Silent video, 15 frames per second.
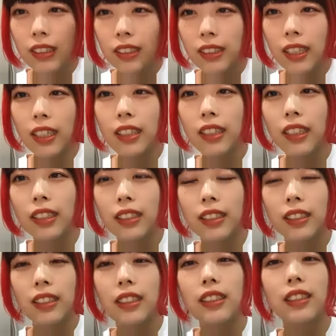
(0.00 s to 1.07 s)
3月1日が3月
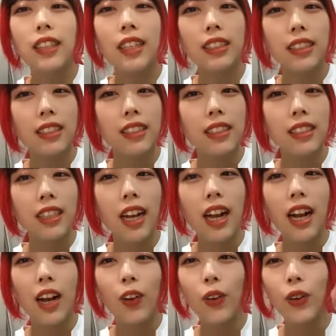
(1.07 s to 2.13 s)
1日
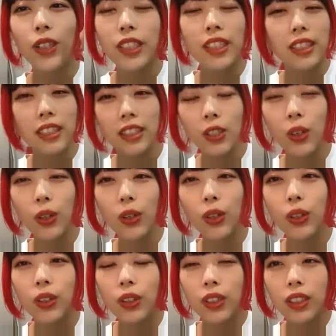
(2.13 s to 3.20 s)
がオイスト
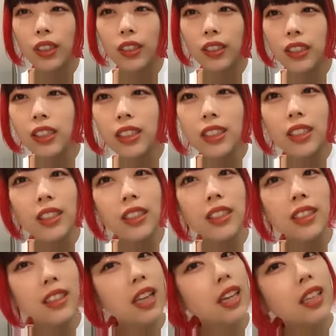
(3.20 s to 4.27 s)

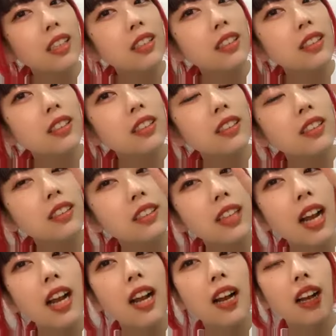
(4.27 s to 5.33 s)
23
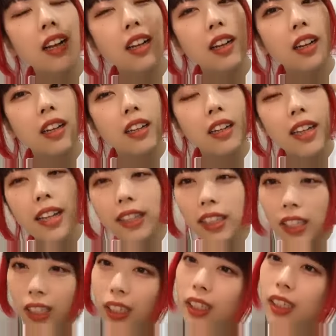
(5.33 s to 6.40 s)
が
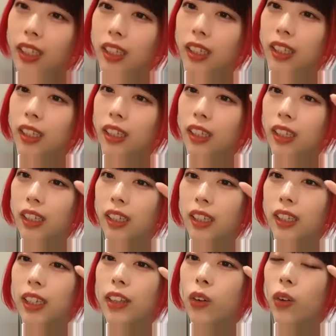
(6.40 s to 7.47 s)

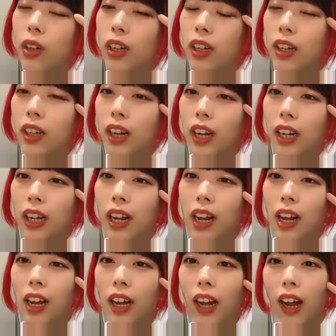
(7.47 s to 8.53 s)
レニーで4日
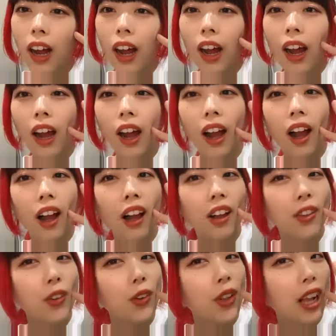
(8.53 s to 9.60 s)
が
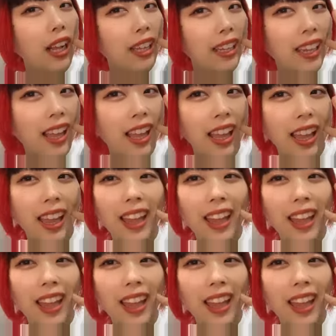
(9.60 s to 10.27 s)
どこだっけで